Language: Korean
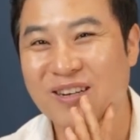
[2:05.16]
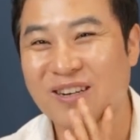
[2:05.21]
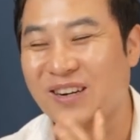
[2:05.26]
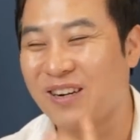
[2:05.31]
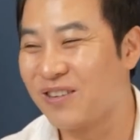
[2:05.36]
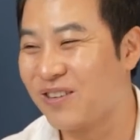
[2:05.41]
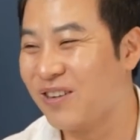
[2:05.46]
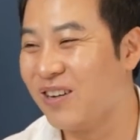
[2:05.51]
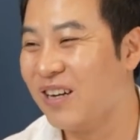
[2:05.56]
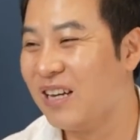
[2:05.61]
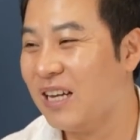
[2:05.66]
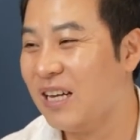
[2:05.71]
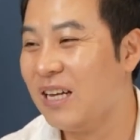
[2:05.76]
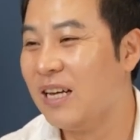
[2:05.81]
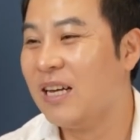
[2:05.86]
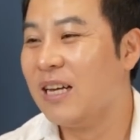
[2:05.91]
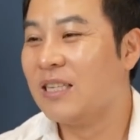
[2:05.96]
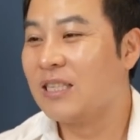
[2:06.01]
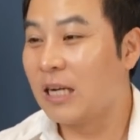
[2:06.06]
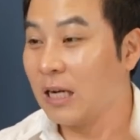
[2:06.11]
그러니까
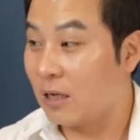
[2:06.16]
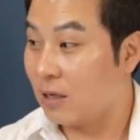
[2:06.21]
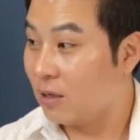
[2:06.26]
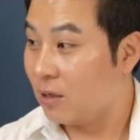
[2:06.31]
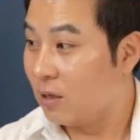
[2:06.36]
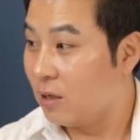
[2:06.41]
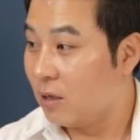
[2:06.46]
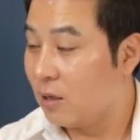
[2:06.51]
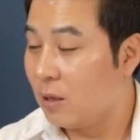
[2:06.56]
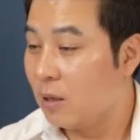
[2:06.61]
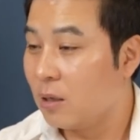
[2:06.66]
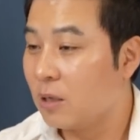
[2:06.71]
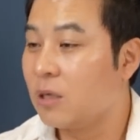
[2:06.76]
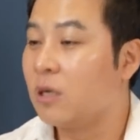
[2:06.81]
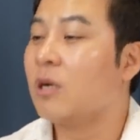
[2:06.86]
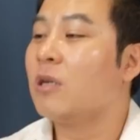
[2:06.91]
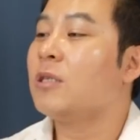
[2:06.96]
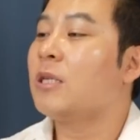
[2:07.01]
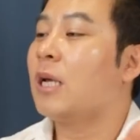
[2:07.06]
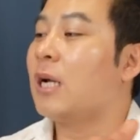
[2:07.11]
자
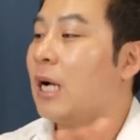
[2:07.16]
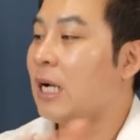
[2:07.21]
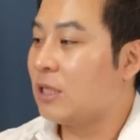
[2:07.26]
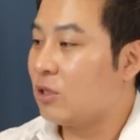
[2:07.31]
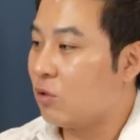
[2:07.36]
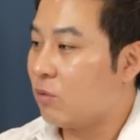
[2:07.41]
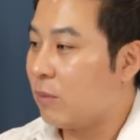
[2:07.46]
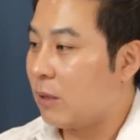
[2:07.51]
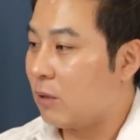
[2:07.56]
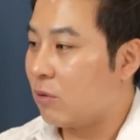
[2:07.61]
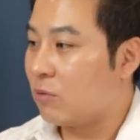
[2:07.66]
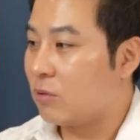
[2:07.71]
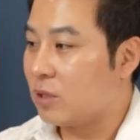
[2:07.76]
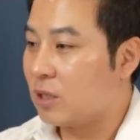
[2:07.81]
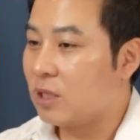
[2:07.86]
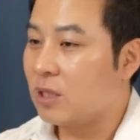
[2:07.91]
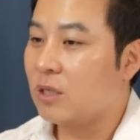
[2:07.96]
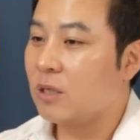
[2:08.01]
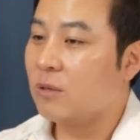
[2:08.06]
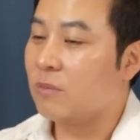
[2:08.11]
그런 생각 하지도 말고
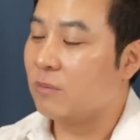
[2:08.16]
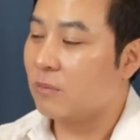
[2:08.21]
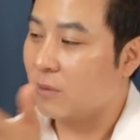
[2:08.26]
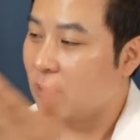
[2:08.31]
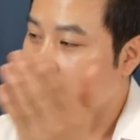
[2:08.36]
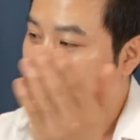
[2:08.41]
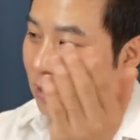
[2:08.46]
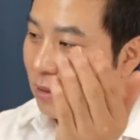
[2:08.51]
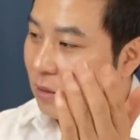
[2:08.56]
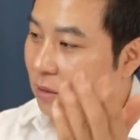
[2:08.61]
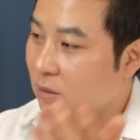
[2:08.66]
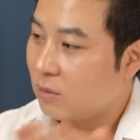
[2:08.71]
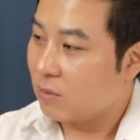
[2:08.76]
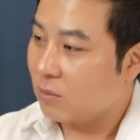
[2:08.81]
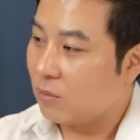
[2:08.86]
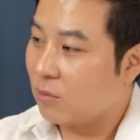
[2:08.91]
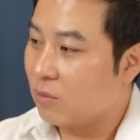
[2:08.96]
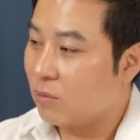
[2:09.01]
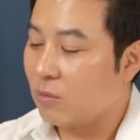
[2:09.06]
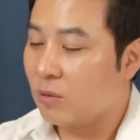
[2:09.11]
지금
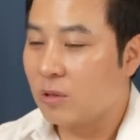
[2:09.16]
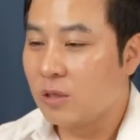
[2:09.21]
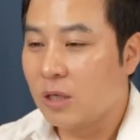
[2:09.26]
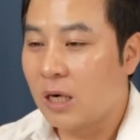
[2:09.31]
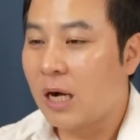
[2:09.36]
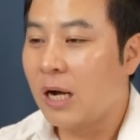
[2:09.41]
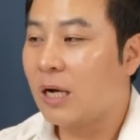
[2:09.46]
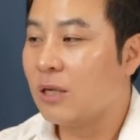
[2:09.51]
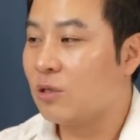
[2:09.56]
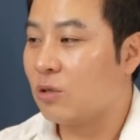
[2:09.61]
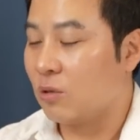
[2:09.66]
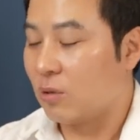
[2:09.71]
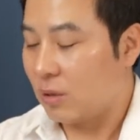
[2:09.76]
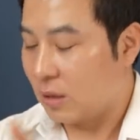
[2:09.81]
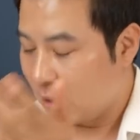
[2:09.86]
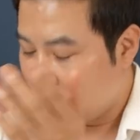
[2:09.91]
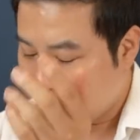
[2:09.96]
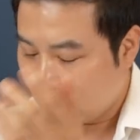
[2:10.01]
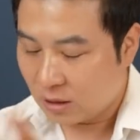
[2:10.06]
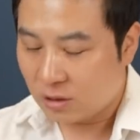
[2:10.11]
어, 의아하죠.
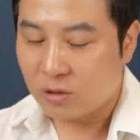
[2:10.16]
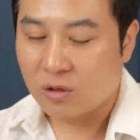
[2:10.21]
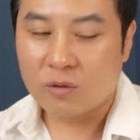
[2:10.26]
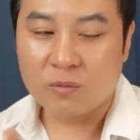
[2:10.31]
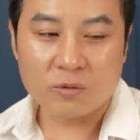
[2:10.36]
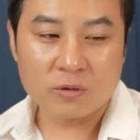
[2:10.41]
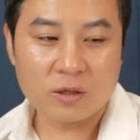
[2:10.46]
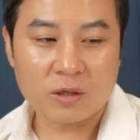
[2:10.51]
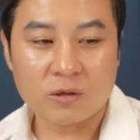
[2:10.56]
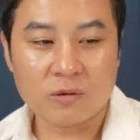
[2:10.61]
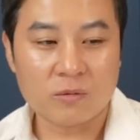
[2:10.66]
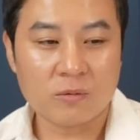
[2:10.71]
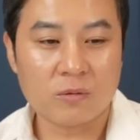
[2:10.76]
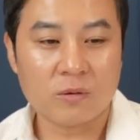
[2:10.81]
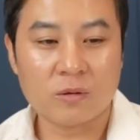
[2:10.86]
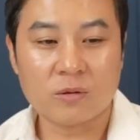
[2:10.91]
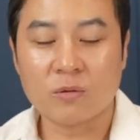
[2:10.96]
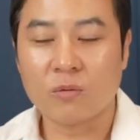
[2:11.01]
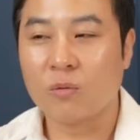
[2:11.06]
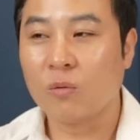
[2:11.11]
일단 들어보세요.
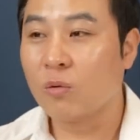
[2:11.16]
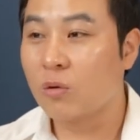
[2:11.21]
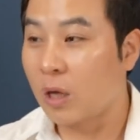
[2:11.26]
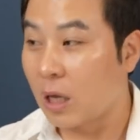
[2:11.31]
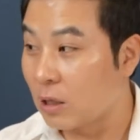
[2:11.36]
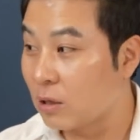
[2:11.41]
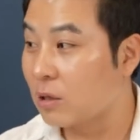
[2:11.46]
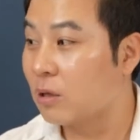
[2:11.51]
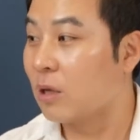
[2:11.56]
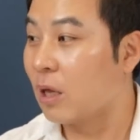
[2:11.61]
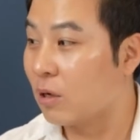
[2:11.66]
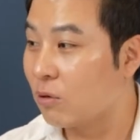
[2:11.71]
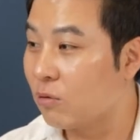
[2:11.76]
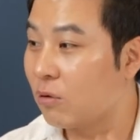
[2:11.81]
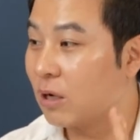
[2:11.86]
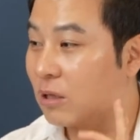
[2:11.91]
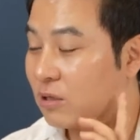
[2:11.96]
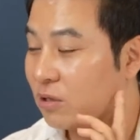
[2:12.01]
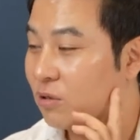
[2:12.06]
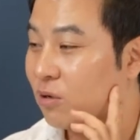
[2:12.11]
그래서 어, 될것
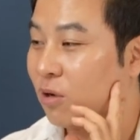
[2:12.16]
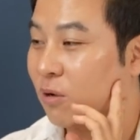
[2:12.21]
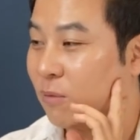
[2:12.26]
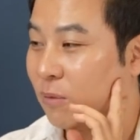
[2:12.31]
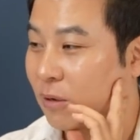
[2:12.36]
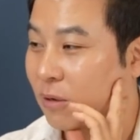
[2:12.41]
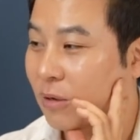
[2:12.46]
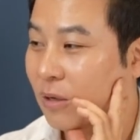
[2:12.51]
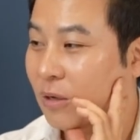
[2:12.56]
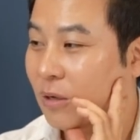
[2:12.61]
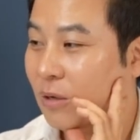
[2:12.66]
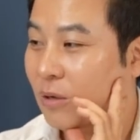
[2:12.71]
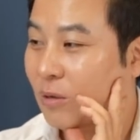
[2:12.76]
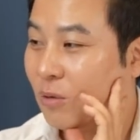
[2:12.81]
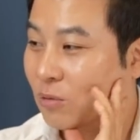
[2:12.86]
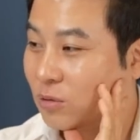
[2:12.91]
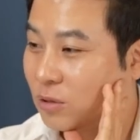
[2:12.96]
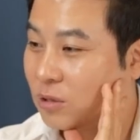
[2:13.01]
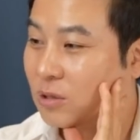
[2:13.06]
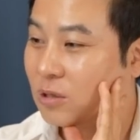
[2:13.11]
같은 거예요. 막
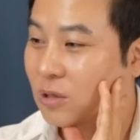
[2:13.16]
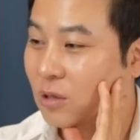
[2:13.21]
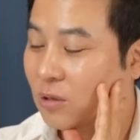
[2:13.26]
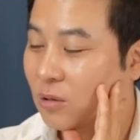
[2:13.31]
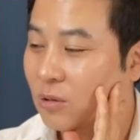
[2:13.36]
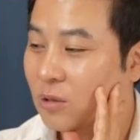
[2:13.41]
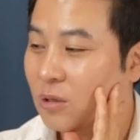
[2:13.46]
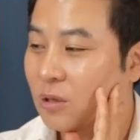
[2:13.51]
어, 진짜